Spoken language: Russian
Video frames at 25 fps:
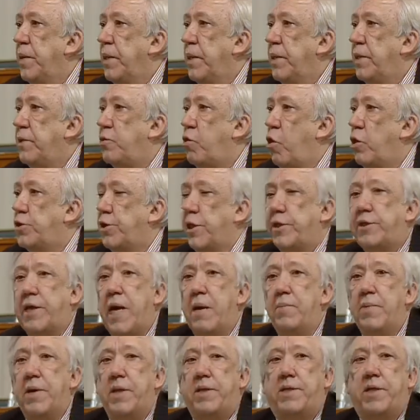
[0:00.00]
То же
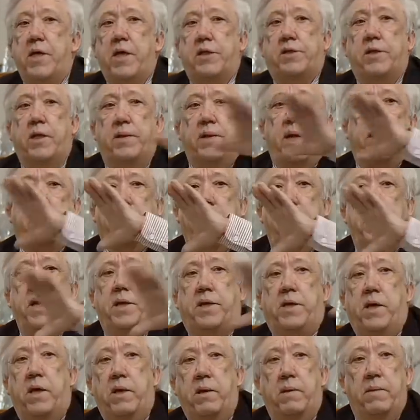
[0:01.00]
самое, те же
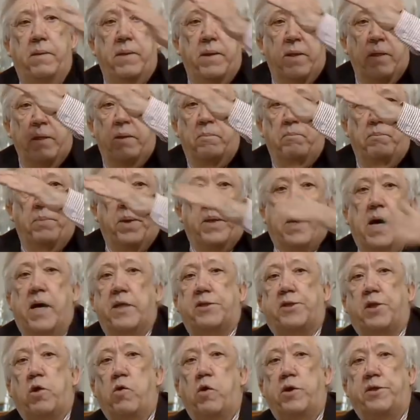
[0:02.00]
наклейки,
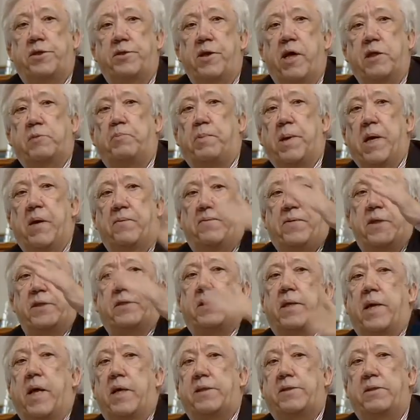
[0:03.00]
багаж срочной отправки
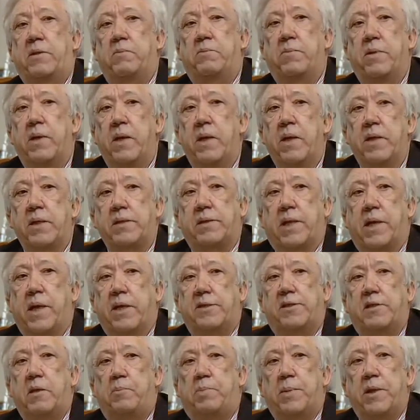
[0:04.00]
с, красным, с
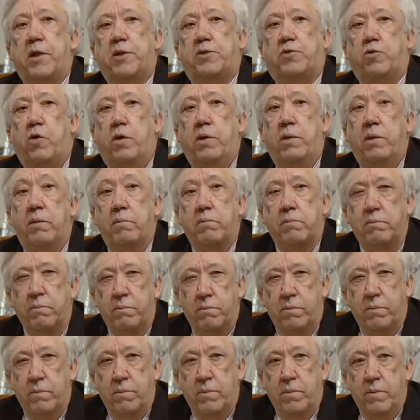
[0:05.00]
красной полосой
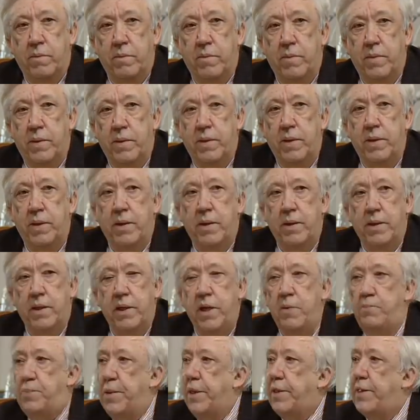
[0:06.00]

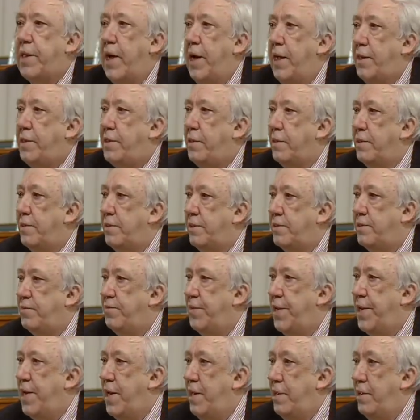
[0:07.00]
и питать
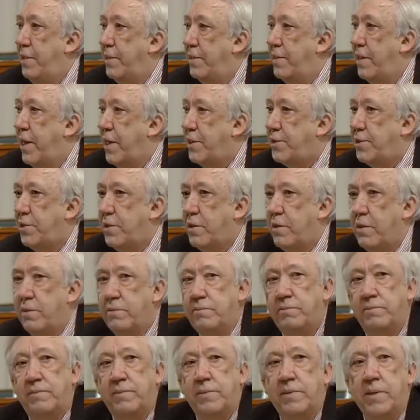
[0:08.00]
зверей наших
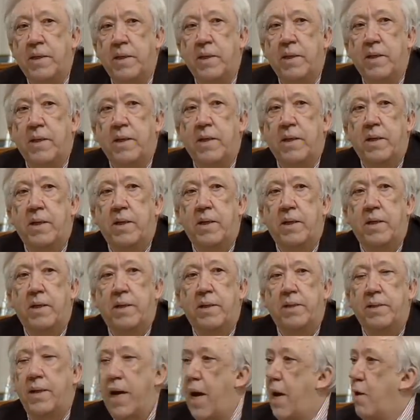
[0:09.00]

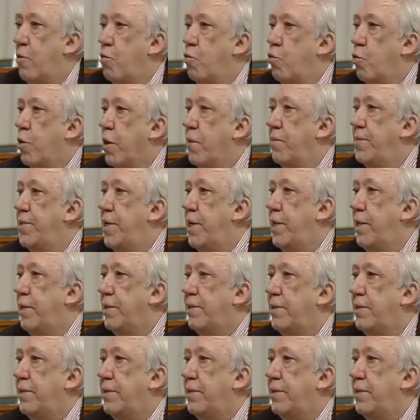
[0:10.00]
на уровне